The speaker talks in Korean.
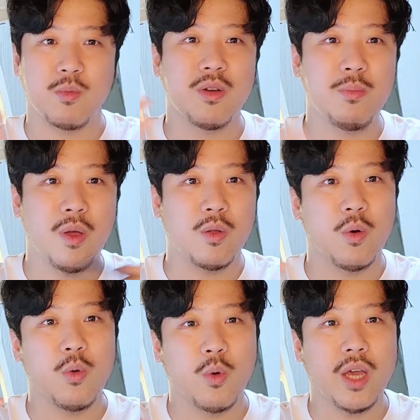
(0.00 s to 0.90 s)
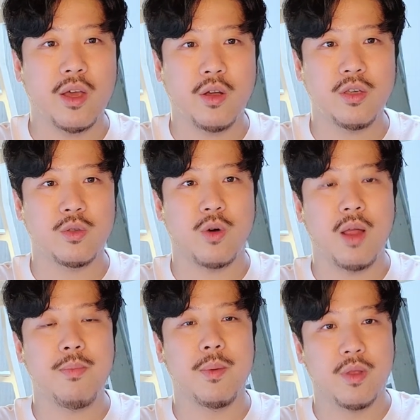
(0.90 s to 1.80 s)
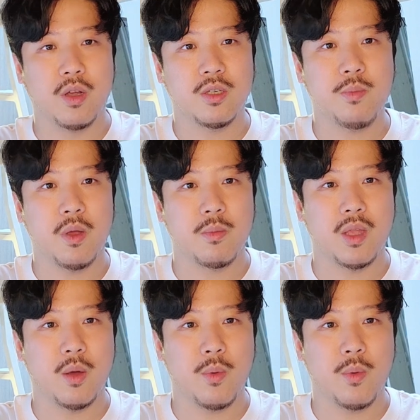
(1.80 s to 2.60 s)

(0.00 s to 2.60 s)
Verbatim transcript: 큰 편이고 용량이 커질수록 RPM이 느려지는 편입니다.